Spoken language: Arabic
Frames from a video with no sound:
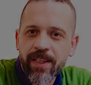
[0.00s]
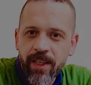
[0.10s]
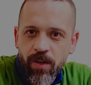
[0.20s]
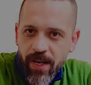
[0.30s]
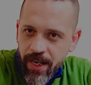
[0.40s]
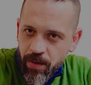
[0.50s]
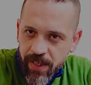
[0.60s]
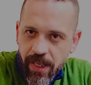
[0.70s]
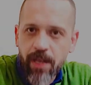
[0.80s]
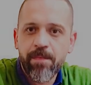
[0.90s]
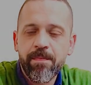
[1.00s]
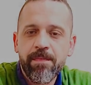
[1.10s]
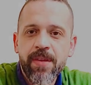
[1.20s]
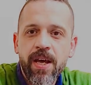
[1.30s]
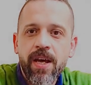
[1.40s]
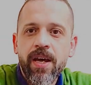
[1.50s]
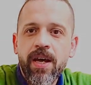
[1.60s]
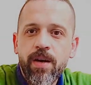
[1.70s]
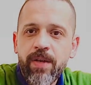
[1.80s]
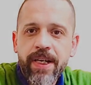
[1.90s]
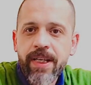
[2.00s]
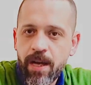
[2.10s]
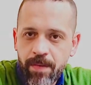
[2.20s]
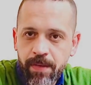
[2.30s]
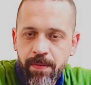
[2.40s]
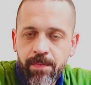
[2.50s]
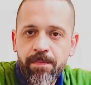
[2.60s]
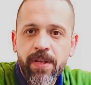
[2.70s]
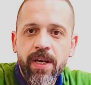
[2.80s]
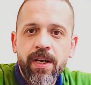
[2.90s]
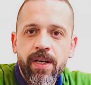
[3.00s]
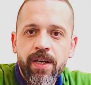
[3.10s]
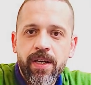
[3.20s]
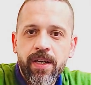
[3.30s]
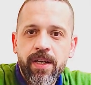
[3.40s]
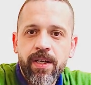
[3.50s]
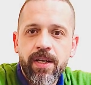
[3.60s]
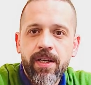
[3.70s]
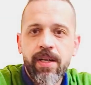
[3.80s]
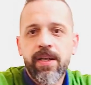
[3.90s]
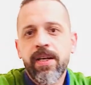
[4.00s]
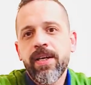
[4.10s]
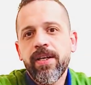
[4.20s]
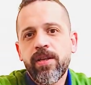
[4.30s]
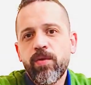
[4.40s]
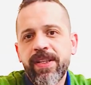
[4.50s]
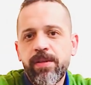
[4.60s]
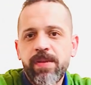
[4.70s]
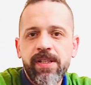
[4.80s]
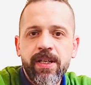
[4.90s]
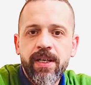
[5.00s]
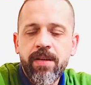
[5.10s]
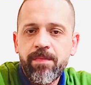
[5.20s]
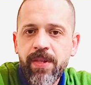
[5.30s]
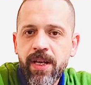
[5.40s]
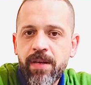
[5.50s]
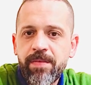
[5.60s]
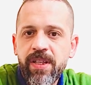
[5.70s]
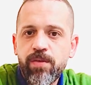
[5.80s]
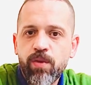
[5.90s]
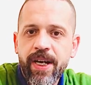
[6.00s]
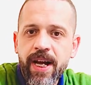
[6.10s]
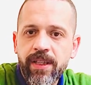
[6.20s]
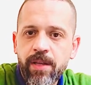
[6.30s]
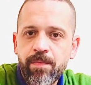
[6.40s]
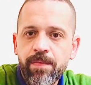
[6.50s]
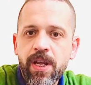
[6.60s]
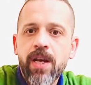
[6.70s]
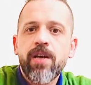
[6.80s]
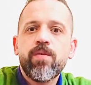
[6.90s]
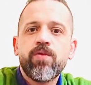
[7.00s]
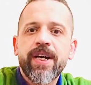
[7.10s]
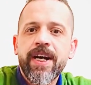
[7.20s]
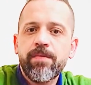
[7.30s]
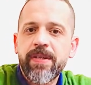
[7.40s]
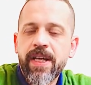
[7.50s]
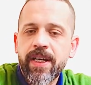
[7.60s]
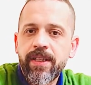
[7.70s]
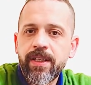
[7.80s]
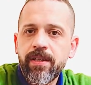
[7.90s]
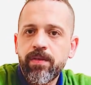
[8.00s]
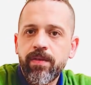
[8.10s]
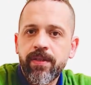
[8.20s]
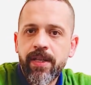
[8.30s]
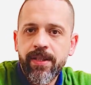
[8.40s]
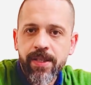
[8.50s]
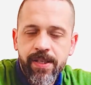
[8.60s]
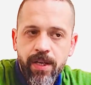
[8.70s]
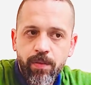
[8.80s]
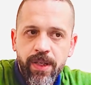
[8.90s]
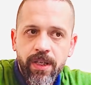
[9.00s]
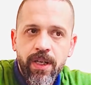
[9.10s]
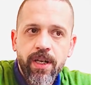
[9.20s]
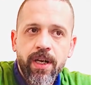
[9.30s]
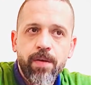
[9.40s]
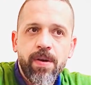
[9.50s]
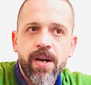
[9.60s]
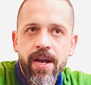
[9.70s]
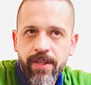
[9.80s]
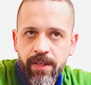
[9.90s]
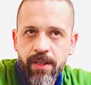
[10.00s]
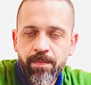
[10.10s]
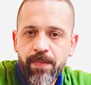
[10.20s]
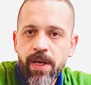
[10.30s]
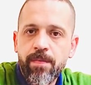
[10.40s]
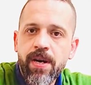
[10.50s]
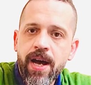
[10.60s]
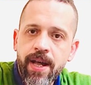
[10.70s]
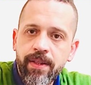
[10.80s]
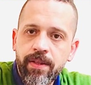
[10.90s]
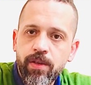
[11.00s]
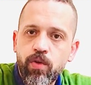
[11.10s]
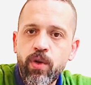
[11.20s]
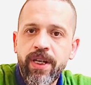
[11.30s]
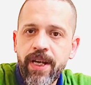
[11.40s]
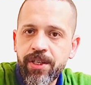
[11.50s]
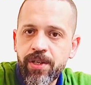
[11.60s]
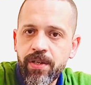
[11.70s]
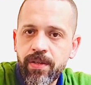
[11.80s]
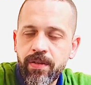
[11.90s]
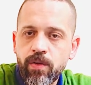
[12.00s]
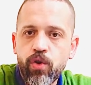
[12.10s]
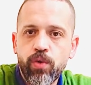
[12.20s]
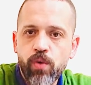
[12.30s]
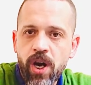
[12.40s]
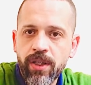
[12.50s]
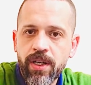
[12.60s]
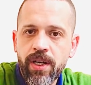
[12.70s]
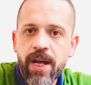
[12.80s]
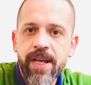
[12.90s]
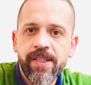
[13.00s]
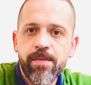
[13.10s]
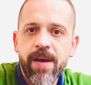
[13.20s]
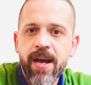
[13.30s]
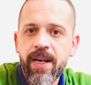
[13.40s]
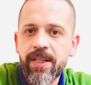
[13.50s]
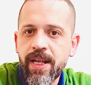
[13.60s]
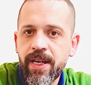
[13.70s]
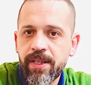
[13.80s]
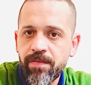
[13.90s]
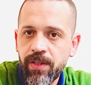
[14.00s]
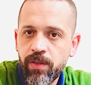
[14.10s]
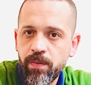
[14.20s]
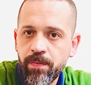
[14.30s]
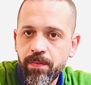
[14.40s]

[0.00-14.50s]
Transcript: الله عليه وسلم أولادي حبايبي آه، احنا دلوقتي بإذن الله هنبتدي مراجعتنا المراجعات بتاعتنا تالتة ثانوي عبارة عن ايه؟ عبارة عن كل ليكتشر كل محاضرة هقسمها على تلاتة فيديو